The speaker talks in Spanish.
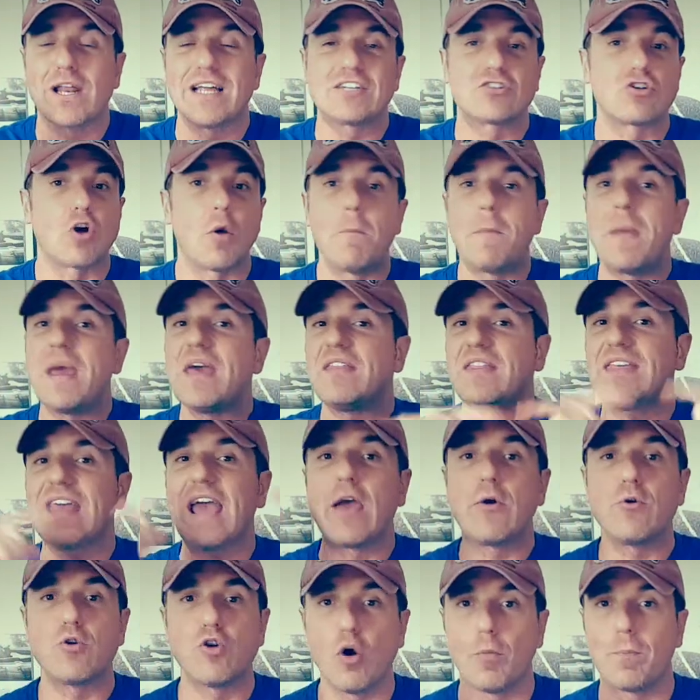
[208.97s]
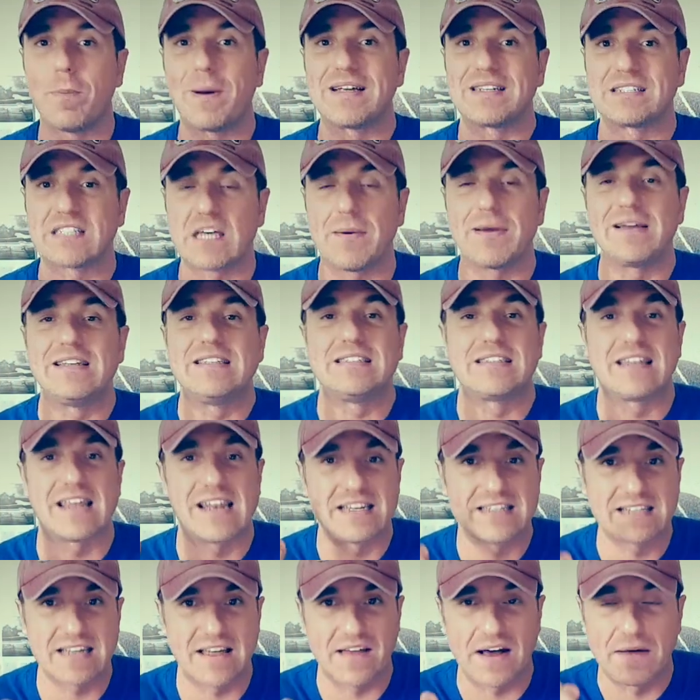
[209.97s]
eso media Europa estaba
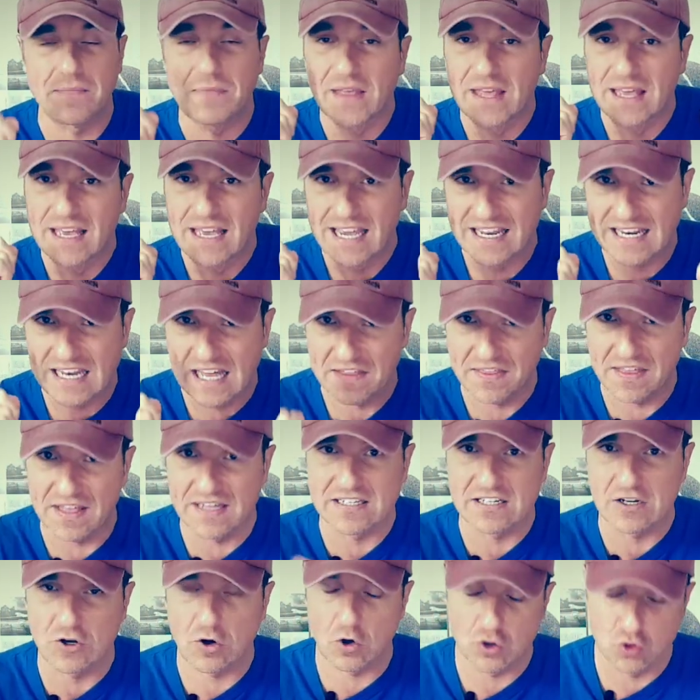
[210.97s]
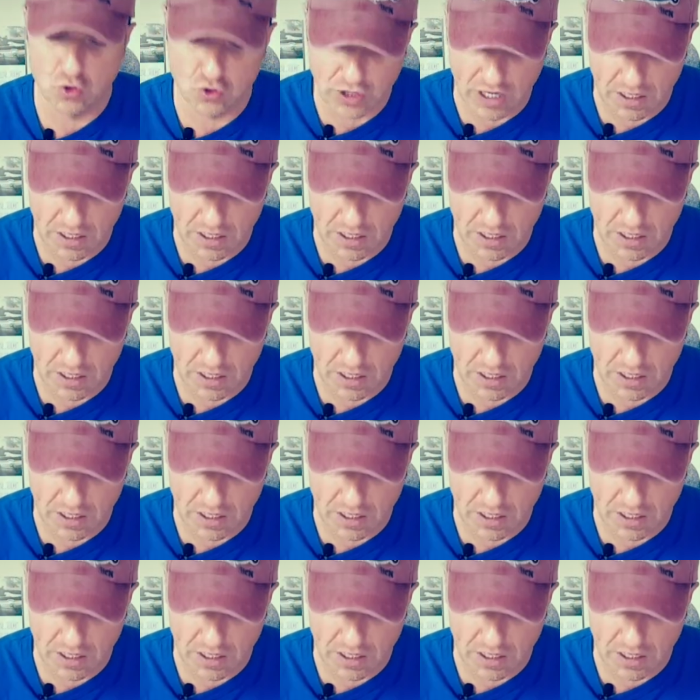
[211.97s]
interesada en hacerse con sus